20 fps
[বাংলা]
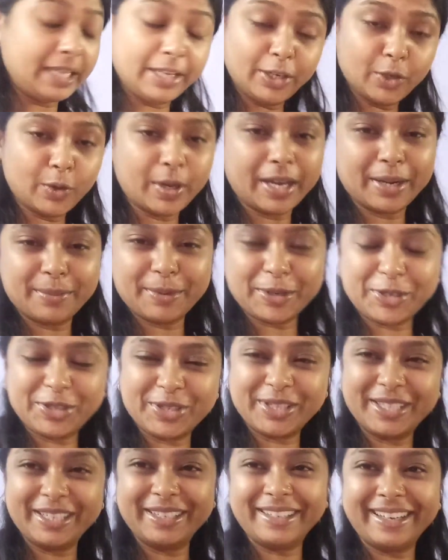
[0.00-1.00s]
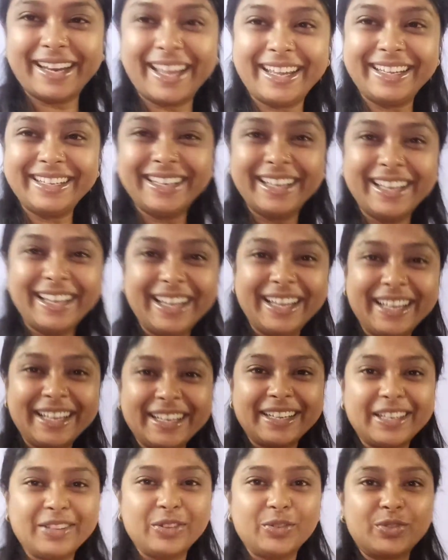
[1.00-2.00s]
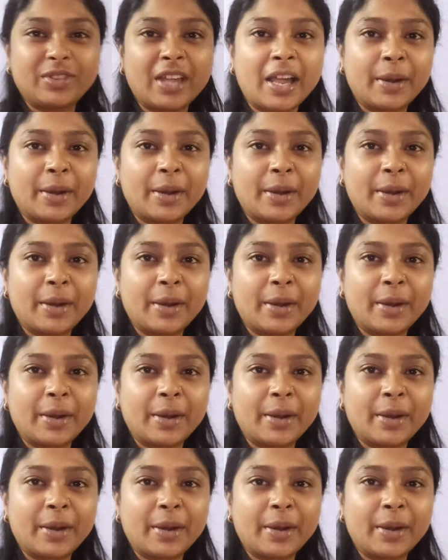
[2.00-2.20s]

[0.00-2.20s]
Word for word: দিনও আর বেশি দিন নেই কিন্তু